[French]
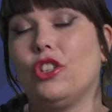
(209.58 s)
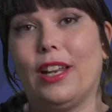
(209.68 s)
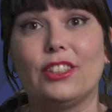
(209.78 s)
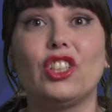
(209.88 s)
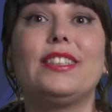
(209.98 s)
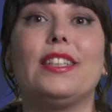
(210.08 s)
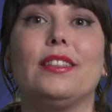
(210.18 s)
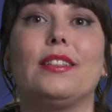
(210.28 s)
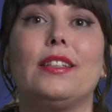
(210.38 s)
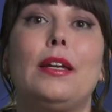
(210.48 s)
de la
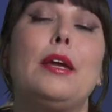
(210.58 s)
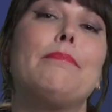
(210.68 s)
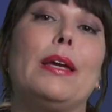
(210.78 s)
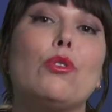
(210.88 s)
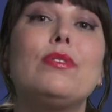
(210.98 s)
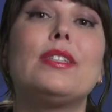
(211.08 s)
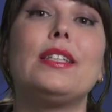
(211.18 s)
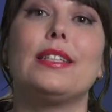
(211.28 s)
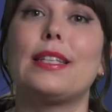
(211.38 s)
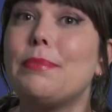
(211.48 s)
société, mais aussi
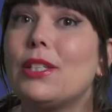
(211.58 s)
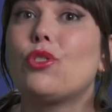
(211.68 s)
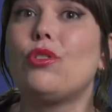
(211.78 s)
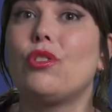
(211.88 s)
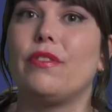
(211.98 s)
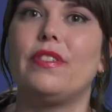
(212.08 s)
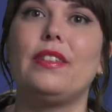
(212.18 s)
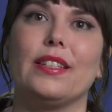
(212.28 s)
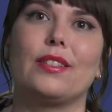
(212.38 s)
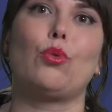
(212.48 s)
des habitudes de vie
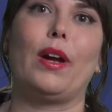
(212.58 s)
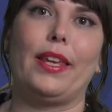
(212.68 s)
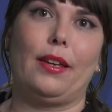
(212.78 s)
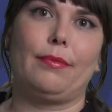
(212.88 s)
des citoyens.